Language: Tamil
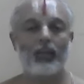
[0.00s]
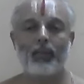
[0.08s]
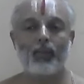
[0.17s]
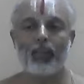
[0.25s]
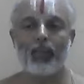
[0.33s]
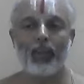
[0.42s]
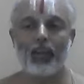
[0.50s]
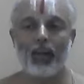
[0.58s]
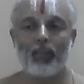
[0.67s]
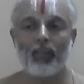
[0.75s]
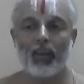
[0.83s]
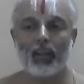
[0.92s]
நம்மை போல இல்லை
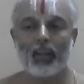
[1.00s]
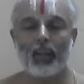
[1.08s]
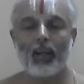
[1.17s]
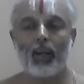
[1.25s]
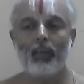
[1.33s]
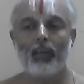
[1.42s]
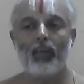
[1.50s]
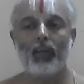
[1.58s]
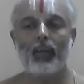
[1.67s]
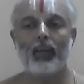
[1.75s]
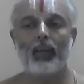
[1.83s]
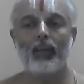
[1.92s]
ஆழ்வார் ஏன்னா
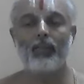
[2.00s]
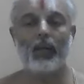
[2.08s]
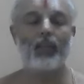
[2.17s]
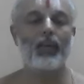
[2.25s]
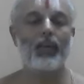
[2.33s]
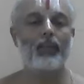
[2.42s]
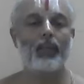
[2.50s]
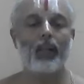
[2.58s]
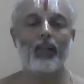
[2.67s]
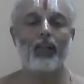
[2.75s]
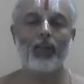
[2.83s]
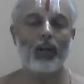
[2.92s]
ஆழ்வாருக்கு மயர்வர
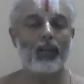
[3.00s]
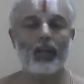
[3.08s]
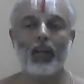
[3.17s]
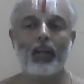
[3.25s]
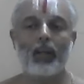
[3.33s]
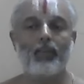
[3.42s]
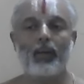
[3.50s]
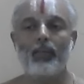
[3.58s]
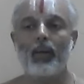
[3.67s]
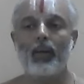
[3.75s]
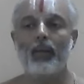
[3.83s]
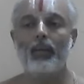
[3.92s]
மதிலும் அருளிவிட்டான்
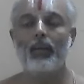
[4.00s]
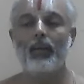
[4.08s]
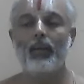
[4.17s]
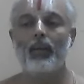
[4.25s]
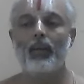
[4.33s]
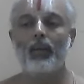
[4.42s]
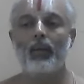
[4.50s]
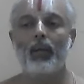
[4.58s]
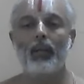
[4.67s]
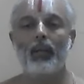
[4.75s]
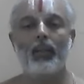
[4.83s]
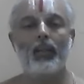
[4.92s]
எம்பெருமான்
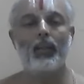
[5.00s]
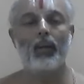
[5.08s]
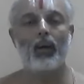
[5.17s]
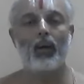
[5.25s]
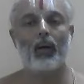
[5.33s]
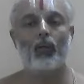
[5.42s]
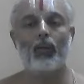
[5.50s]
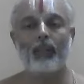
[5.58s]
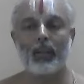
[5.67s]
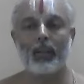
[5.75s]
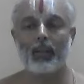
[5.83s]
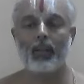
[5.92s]
அதை அருளை
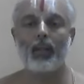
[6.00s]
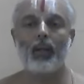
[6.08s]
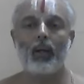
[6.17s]
பெற்றதனாலே